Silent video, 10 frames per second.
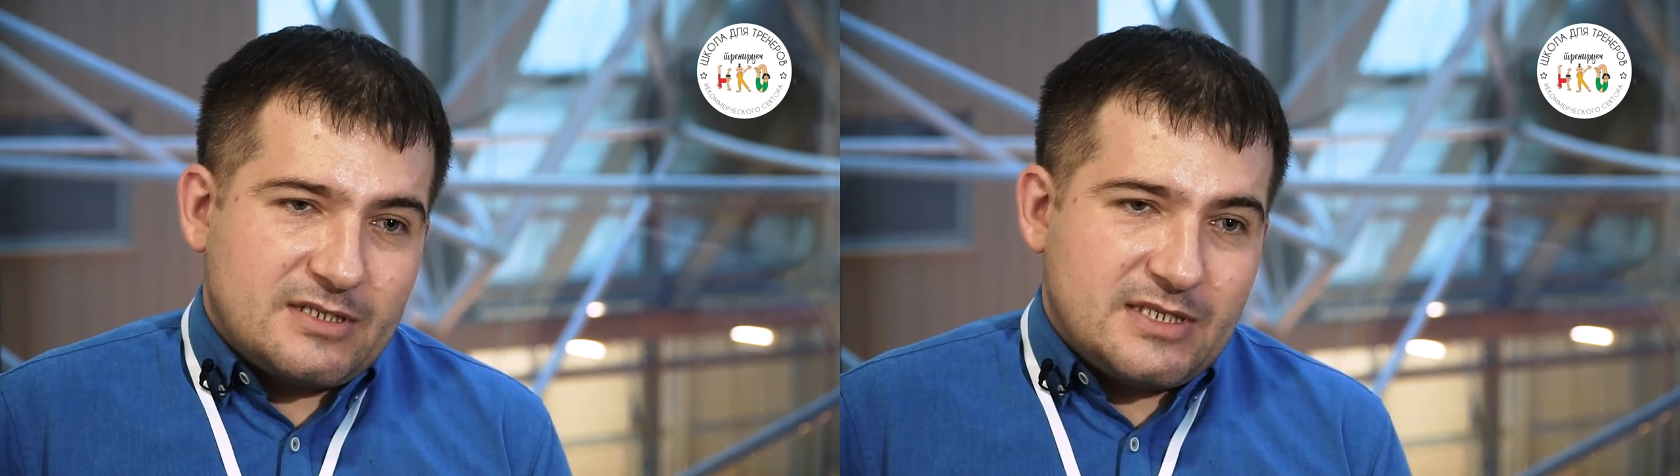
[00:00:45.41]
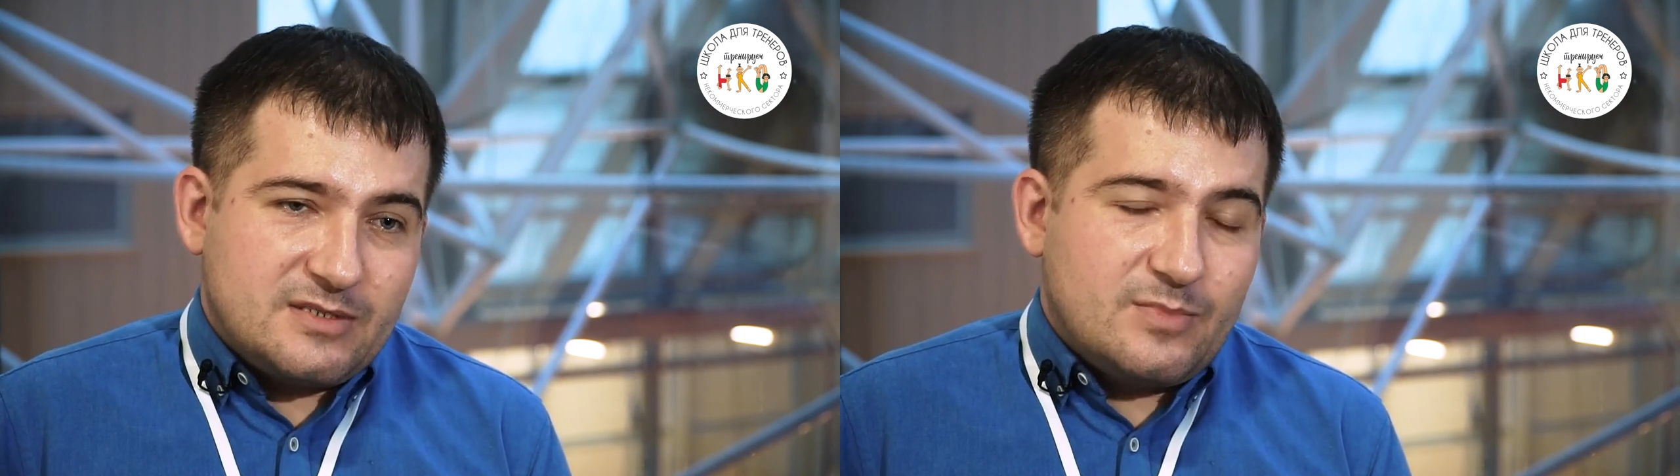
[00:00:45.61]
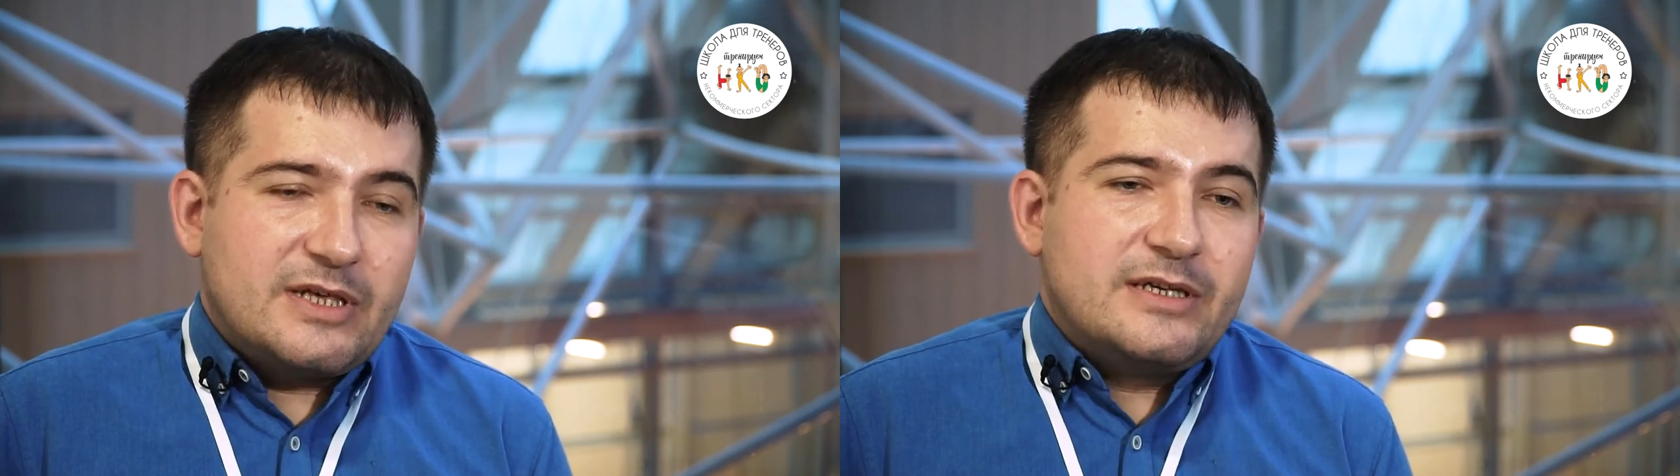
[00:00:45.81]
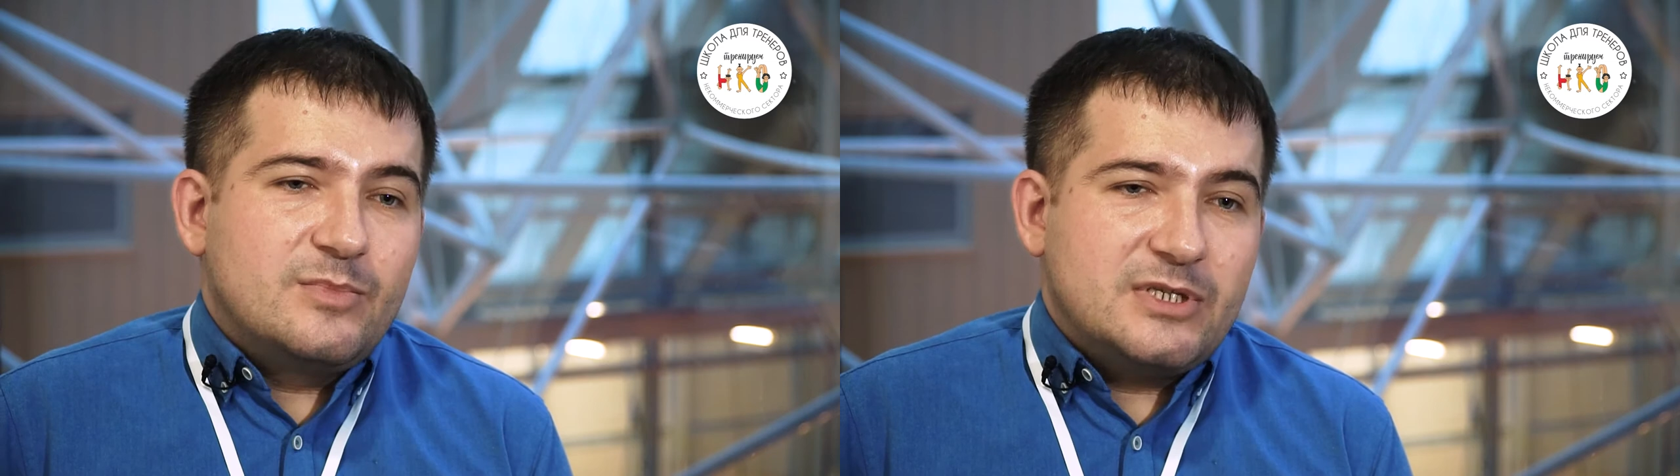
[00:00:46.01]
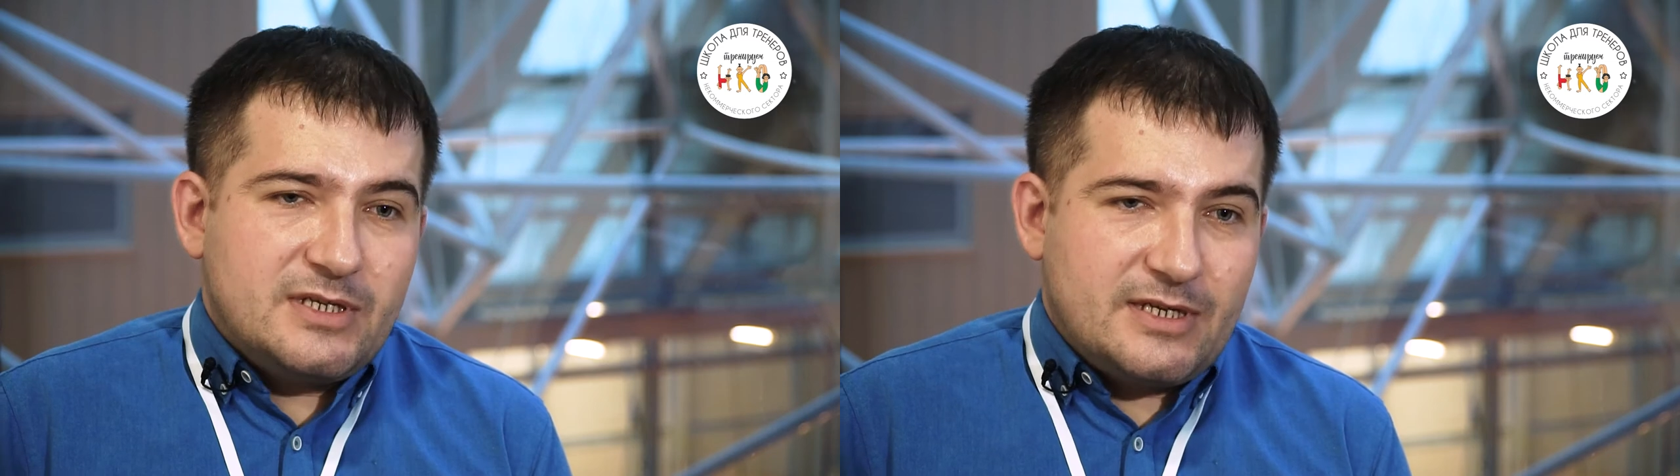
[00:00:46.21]
организация была
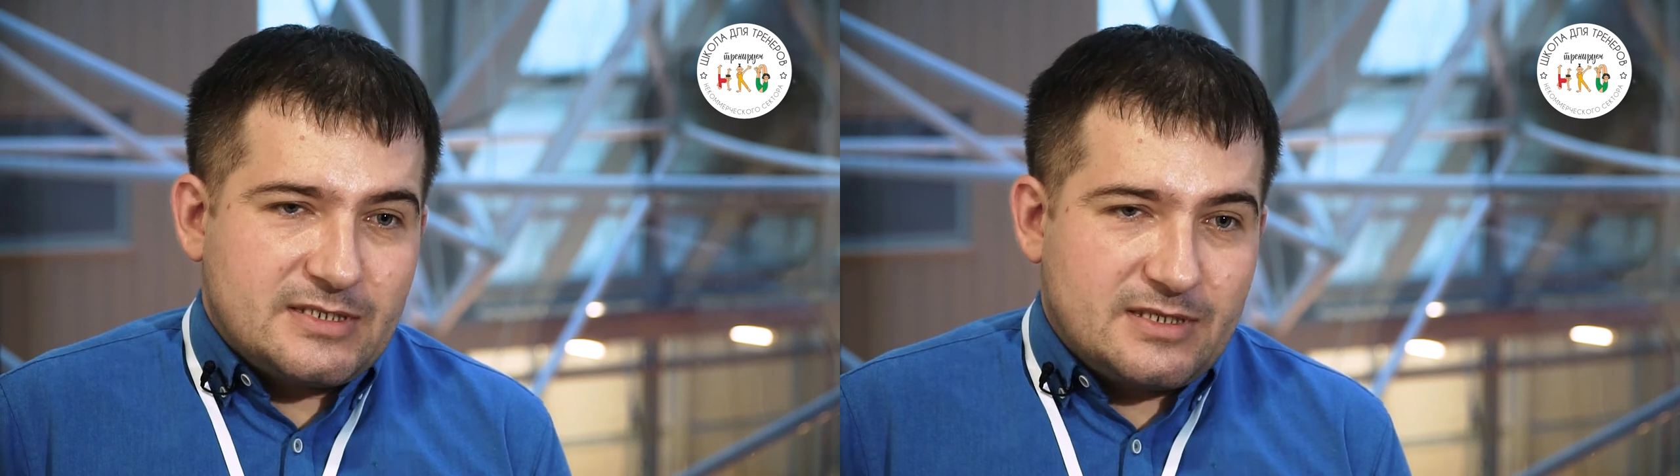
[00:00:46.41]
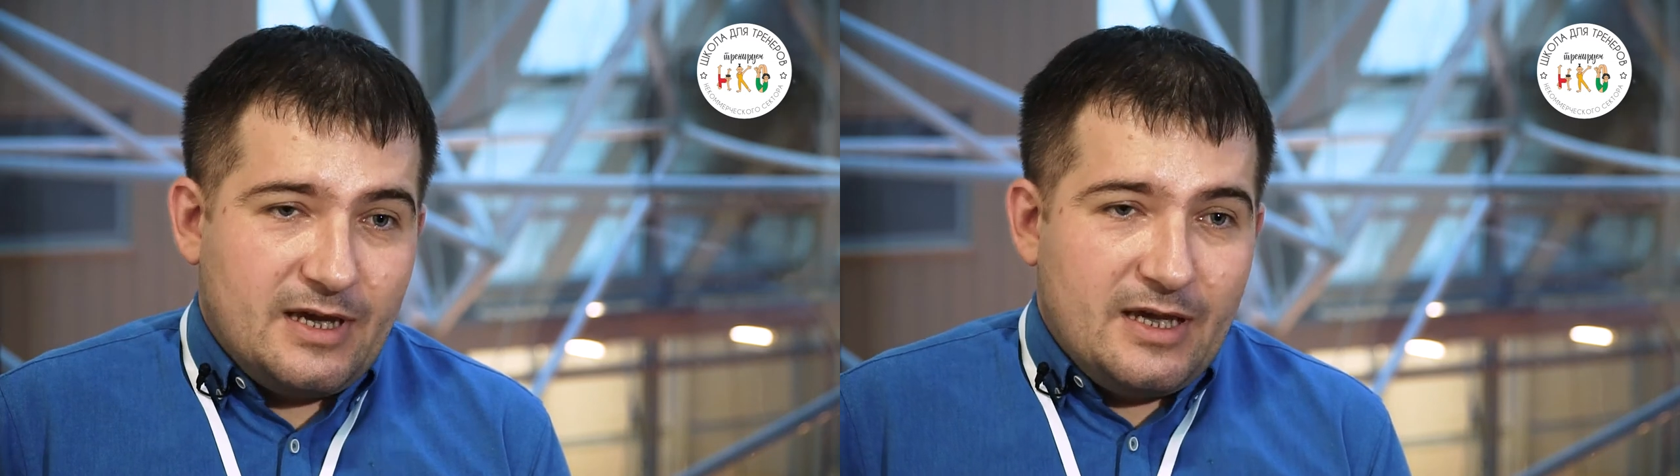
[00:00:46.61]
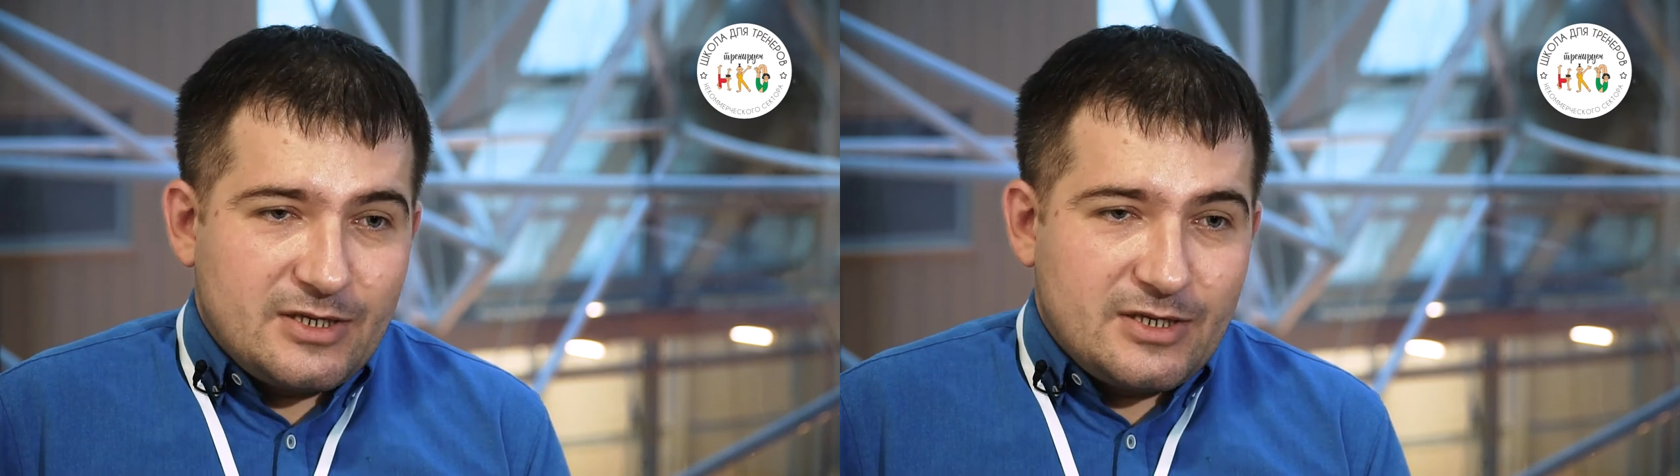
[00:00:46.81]
им интересна,